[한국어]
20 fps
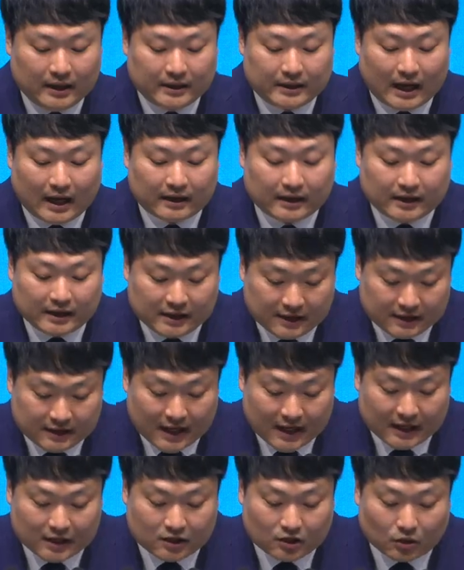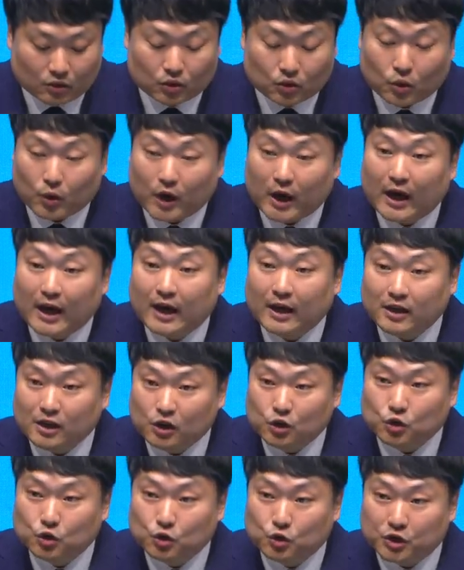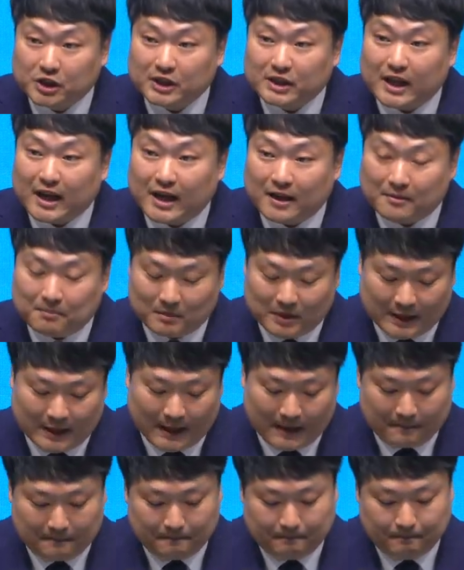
약 1세기 정도의 이후 시대입니다.